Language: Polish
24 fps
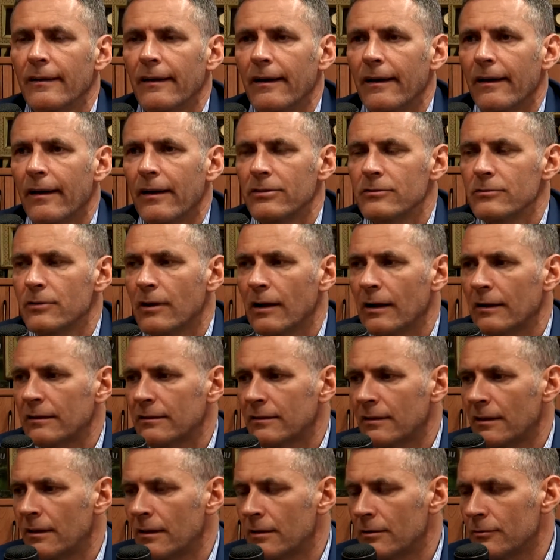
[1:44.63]

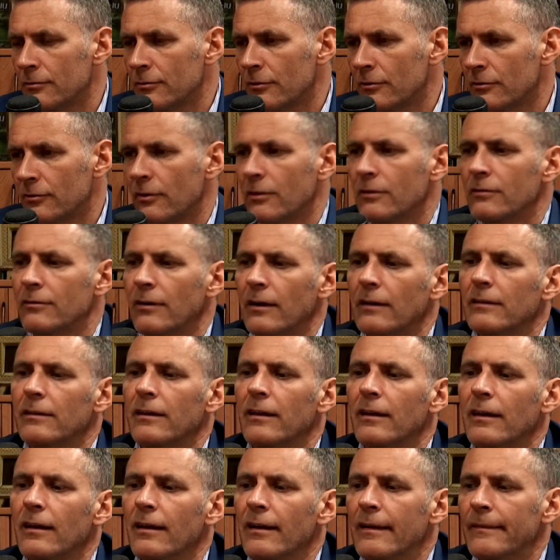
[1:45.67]
edukacja, ale również
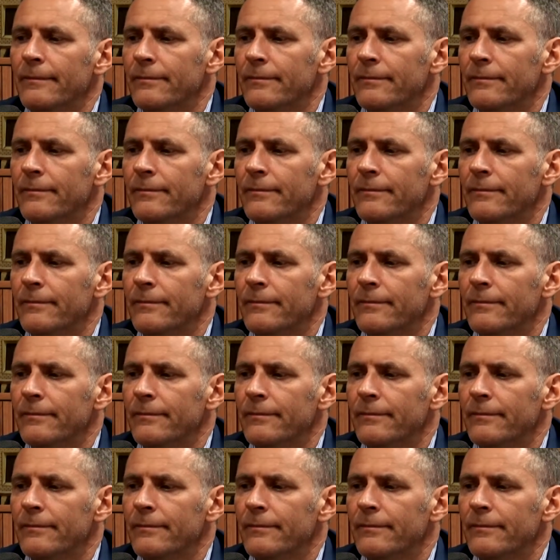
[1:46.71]
wychowanie.